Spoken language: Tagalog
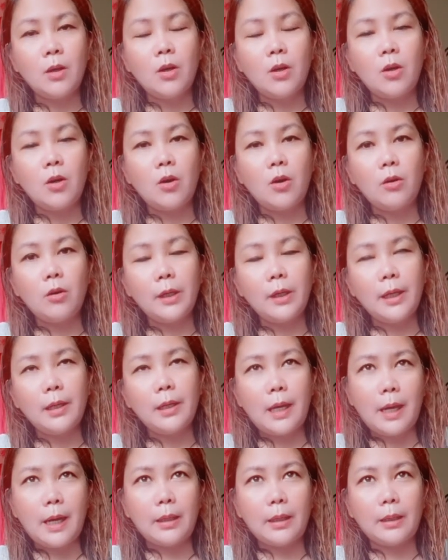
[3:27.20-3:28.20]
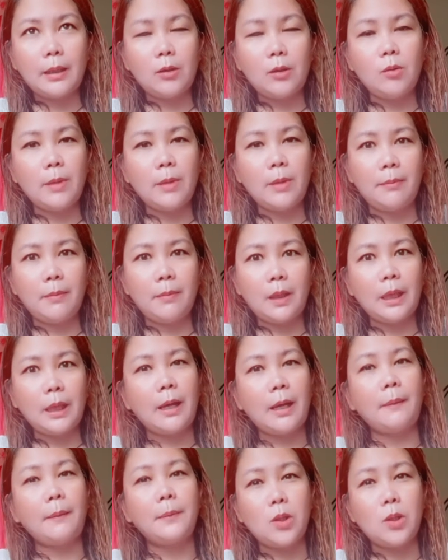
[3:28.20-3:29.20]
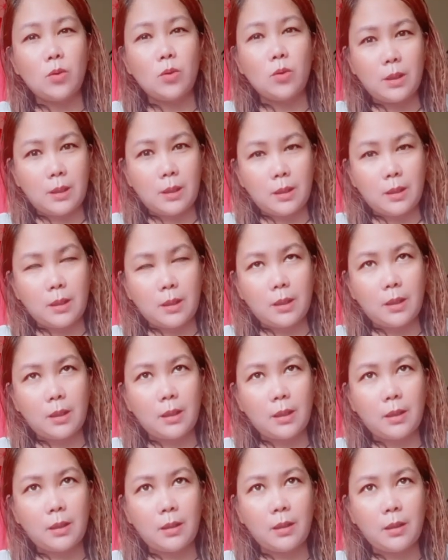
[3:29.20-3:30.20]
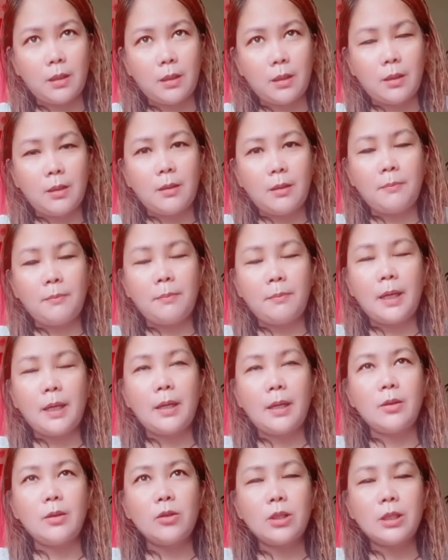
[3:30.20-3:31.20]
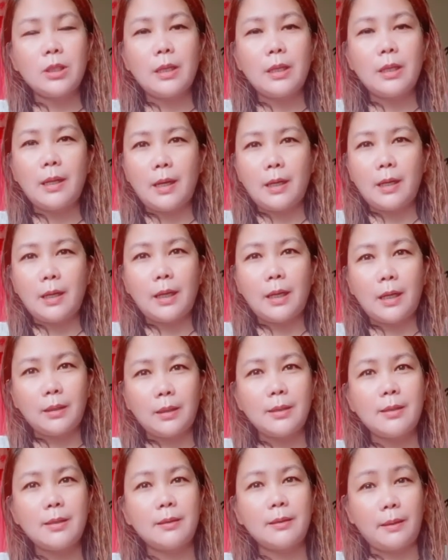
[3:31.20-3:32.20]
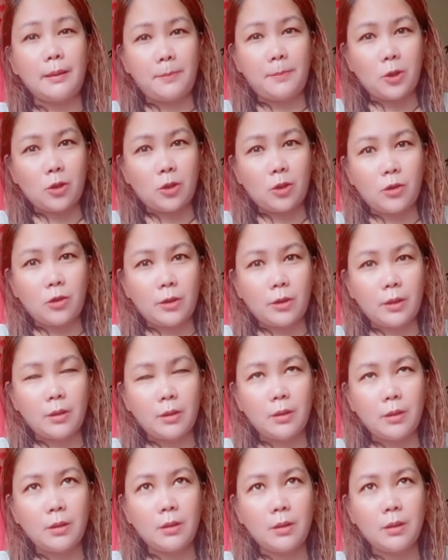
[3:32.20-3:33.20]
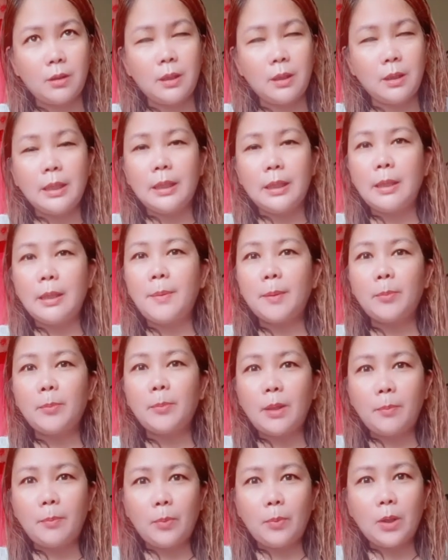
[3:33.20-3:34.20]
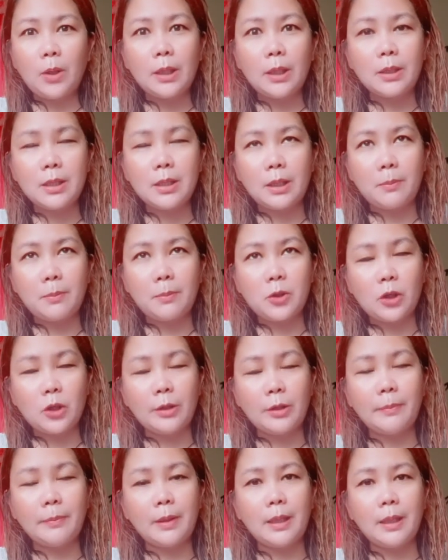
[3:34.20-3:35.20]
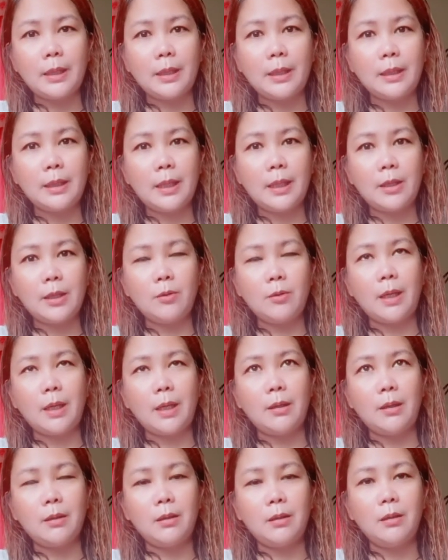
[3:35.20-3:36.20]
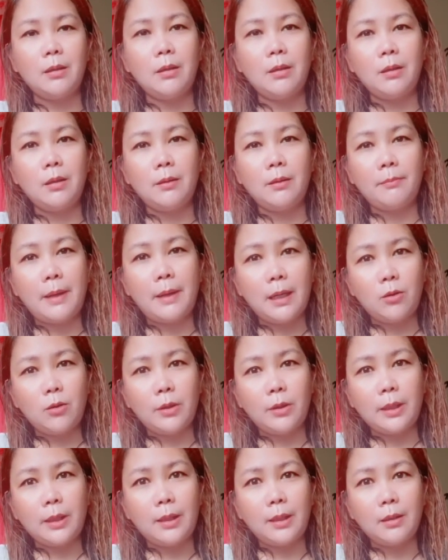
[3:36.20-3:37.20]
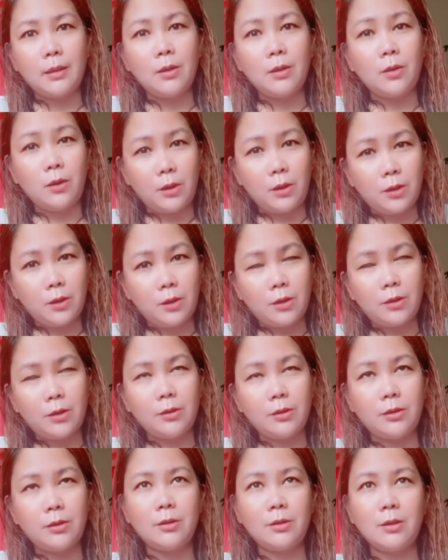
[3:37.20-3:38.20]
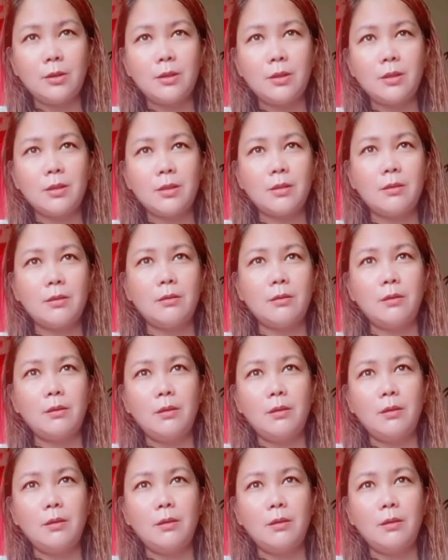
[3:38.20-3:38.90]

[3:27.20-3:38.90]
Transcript: Okay lang na gumamit ng music. Paayos na lang ng description. Dapat proper ang description para hindi tayo mapalo ni Lolo. So,